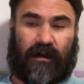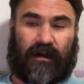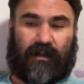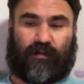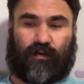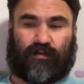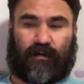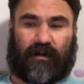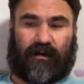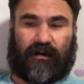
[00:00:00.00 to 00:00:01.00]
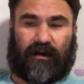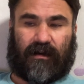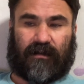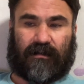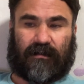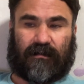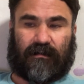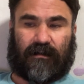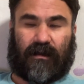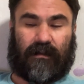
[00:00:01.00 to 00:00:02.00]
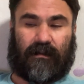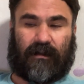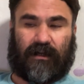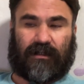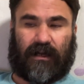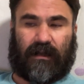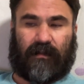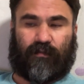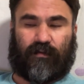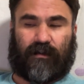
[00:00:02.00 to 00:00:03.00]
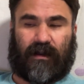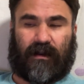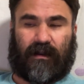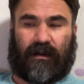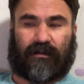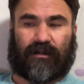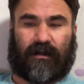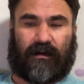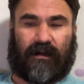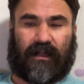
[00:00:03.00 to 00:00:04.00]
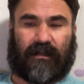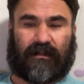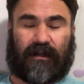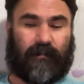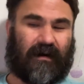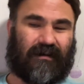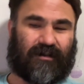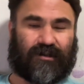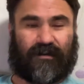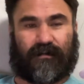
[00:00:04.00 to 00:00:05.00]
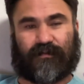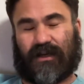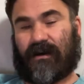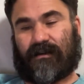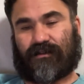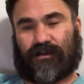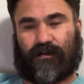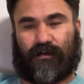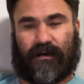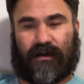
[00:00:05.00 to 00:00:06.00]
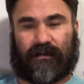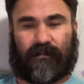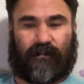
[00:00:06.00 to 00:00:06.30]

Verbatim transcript: Hint yoksullarının arasından geçerken bunlar inançlarının etkisiyle bağırışıp çağrışıyorlardı.